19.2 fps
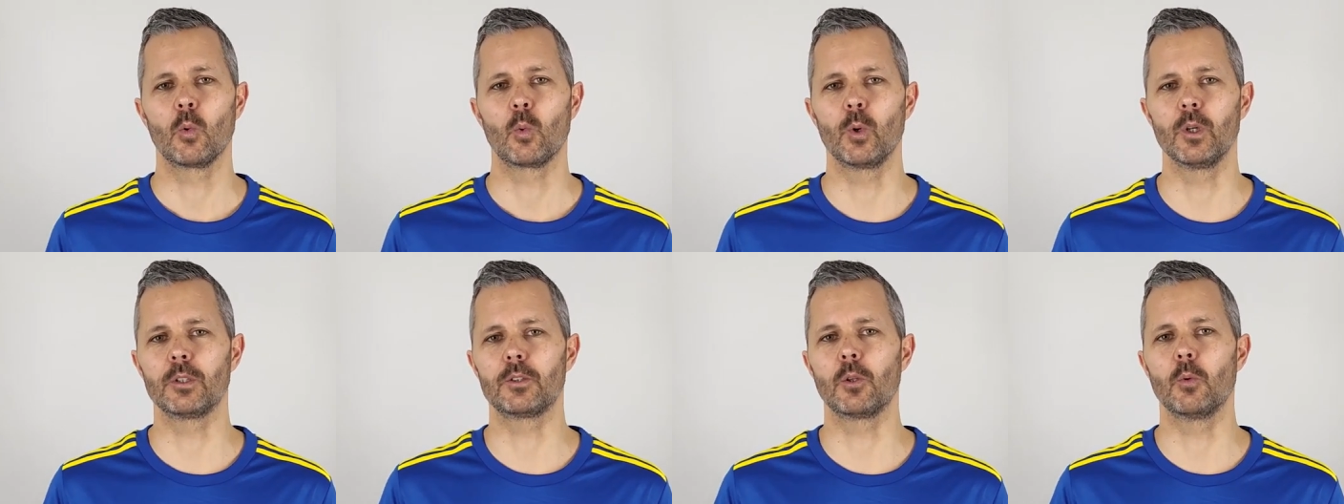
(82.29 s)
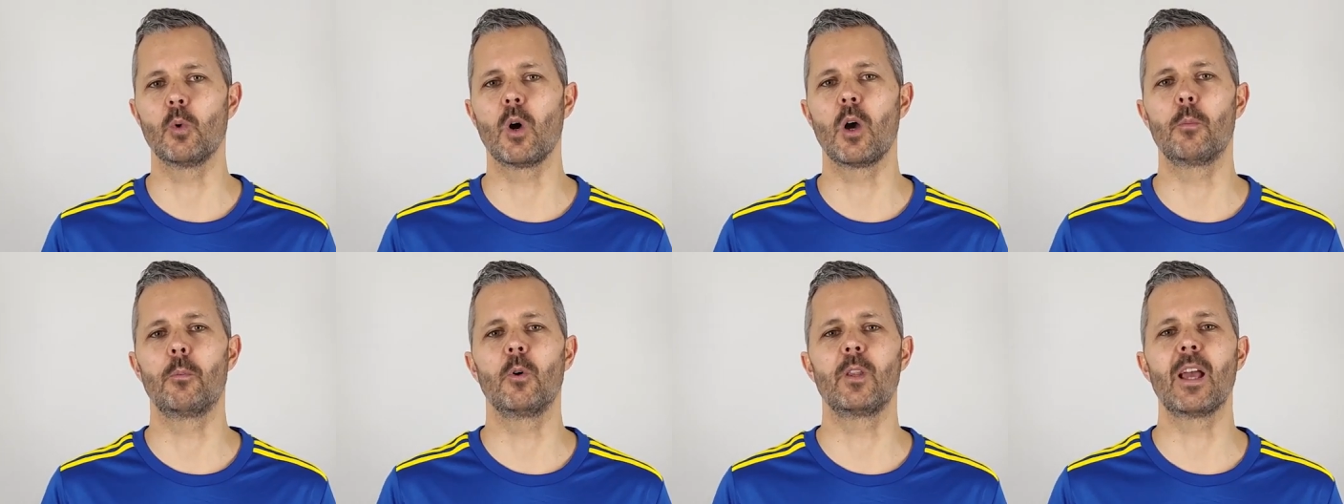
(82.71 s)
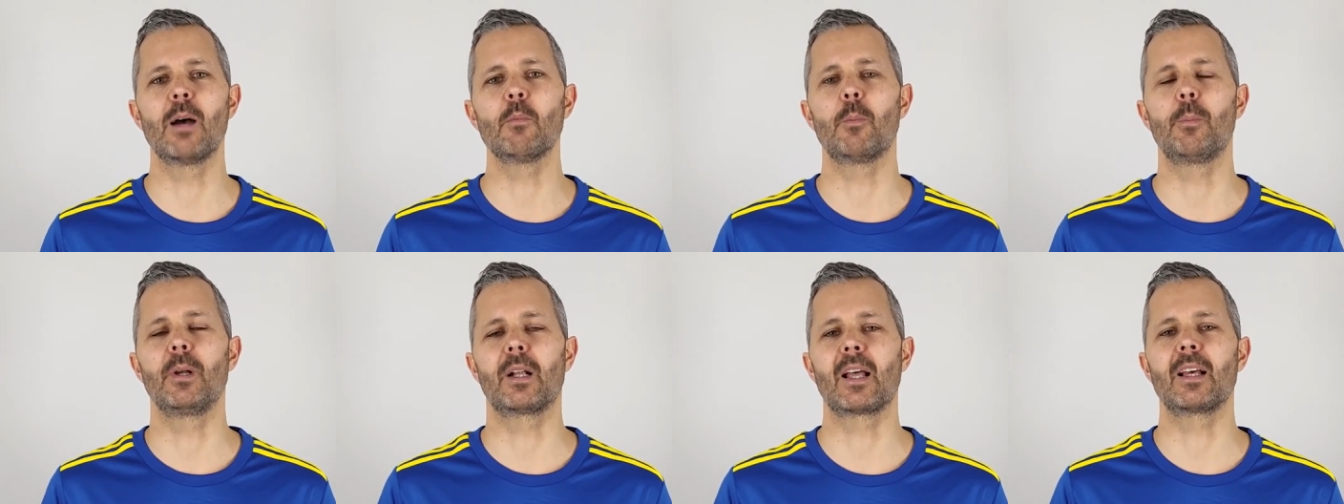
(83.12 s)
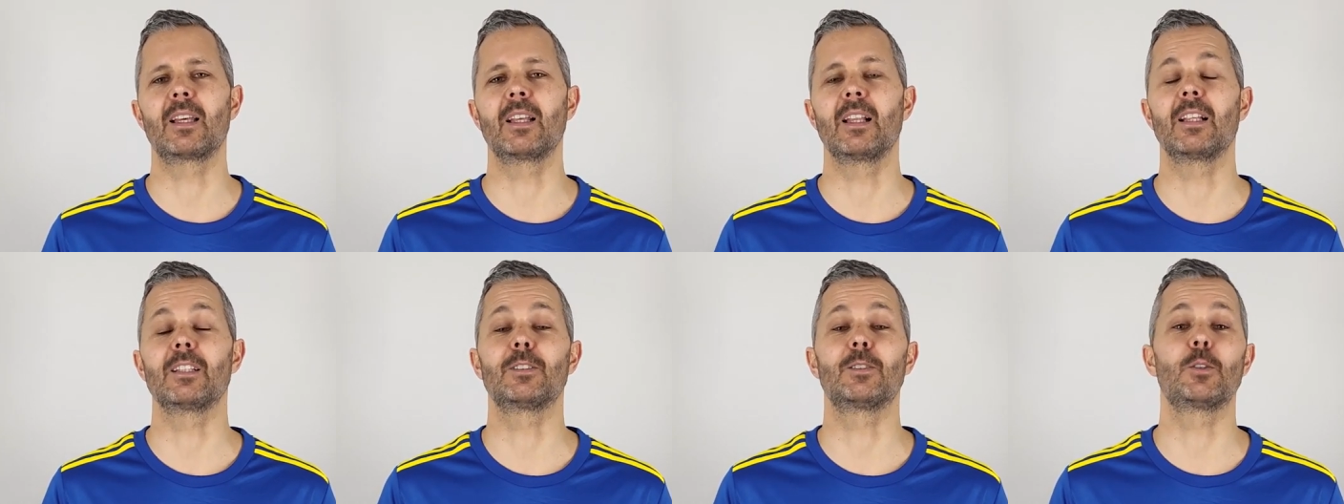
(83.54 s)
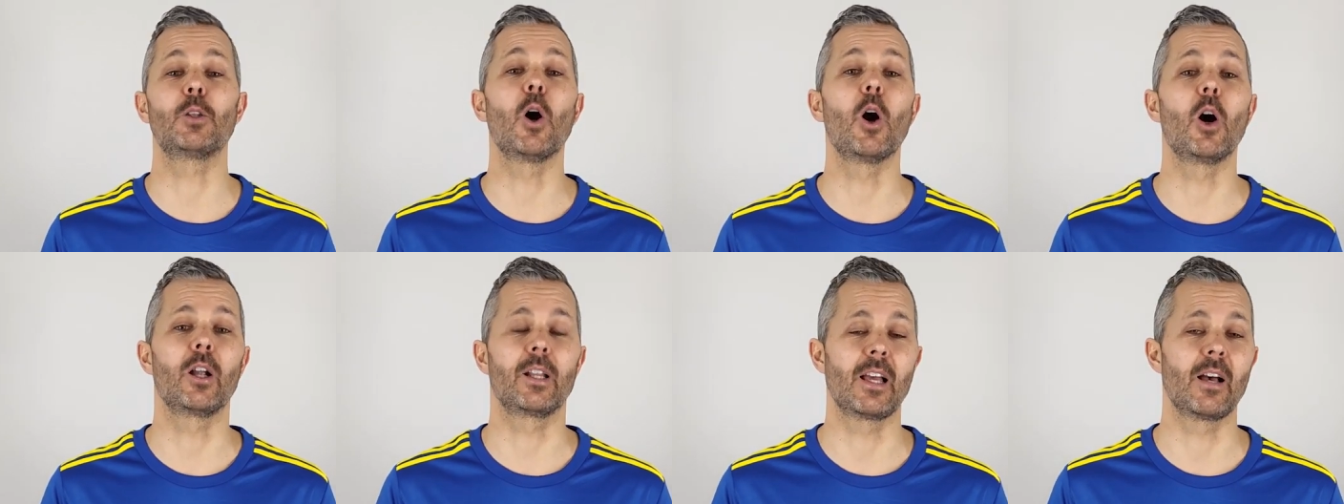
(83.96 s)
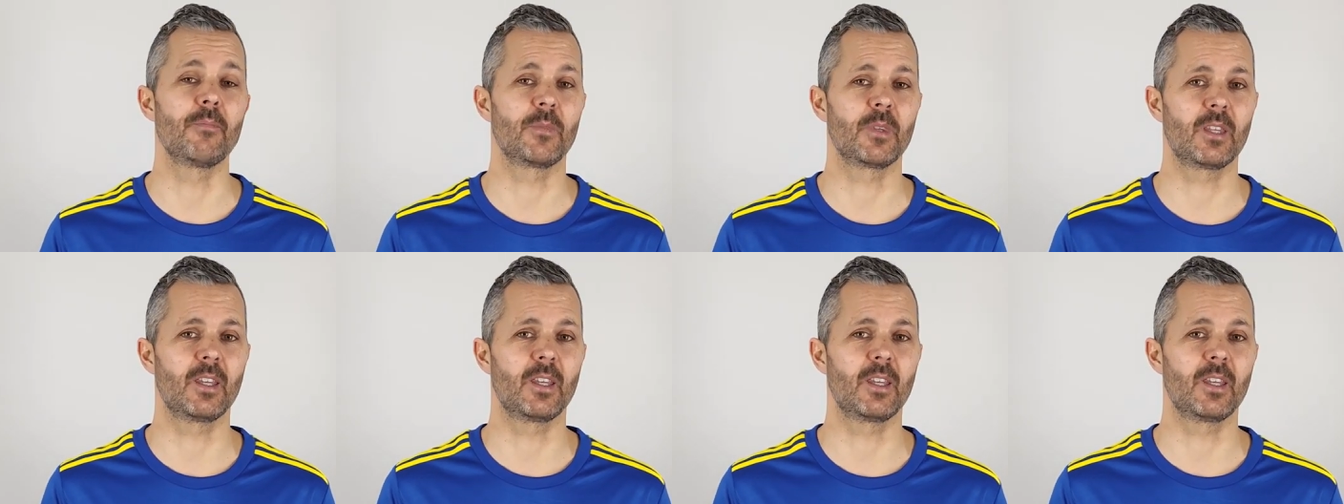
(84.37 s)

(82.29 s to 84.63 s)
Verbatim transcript: questo vuoi vogliamo per anche la storia